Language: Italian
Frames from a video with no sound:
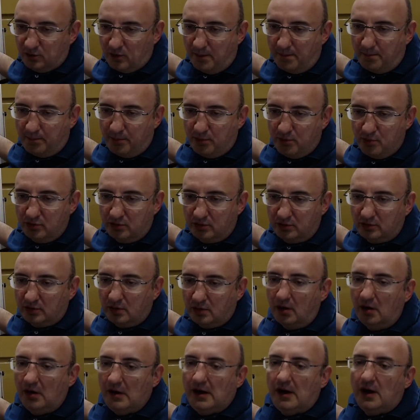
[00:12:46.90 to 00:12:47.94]

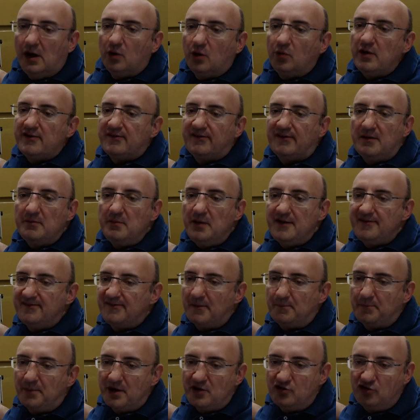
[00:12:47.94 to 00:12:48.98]
appunto questa
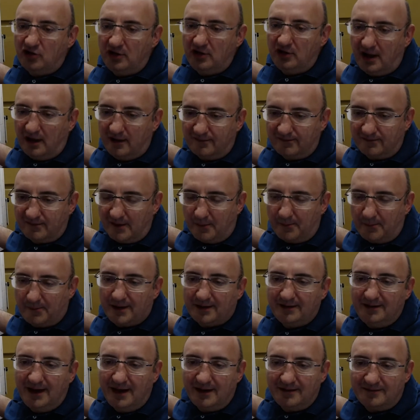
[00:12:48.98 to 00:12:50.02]
mezza paginetta
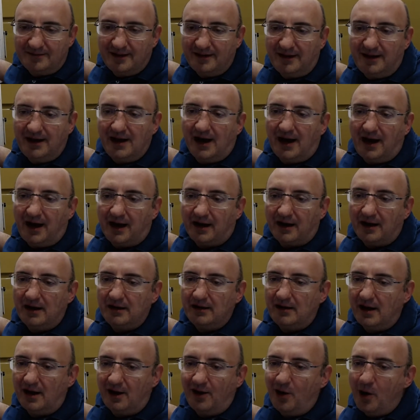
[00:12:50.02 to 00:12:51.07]
per niente chiara
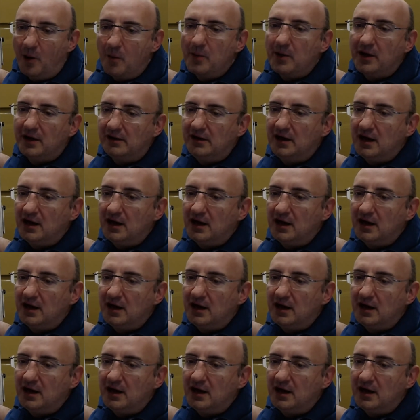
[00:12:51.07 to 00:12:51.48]
nelle opere di